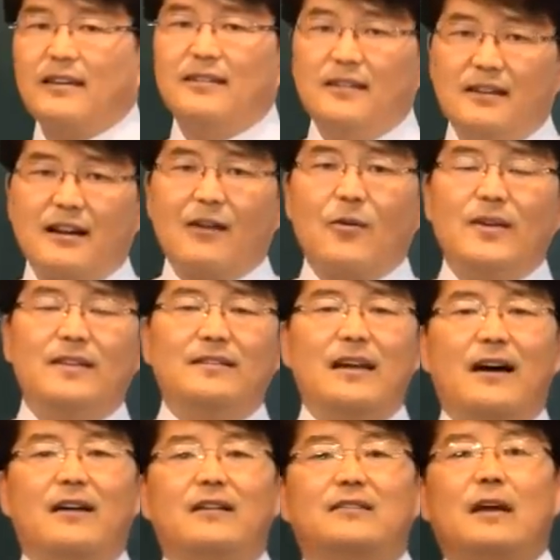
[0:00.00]
흘러가고
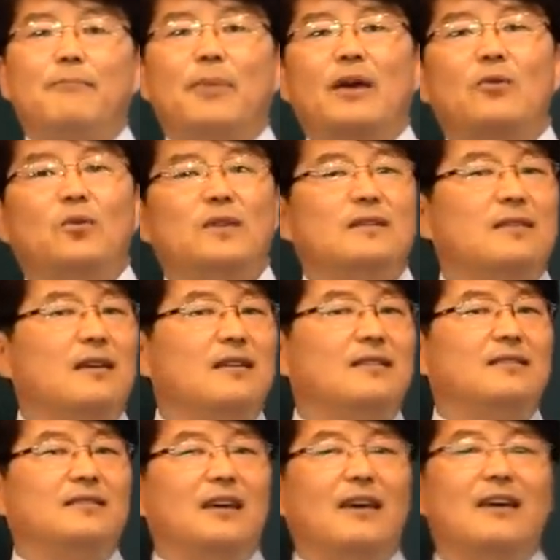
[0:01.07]
있느냐 자 백호대살이
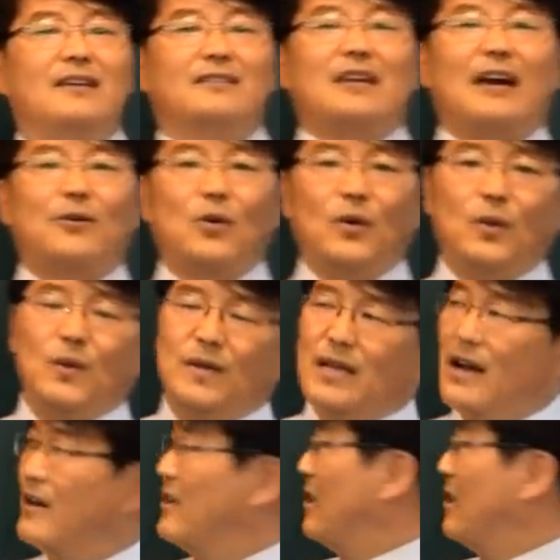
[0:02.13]
있는데 작용이 되냐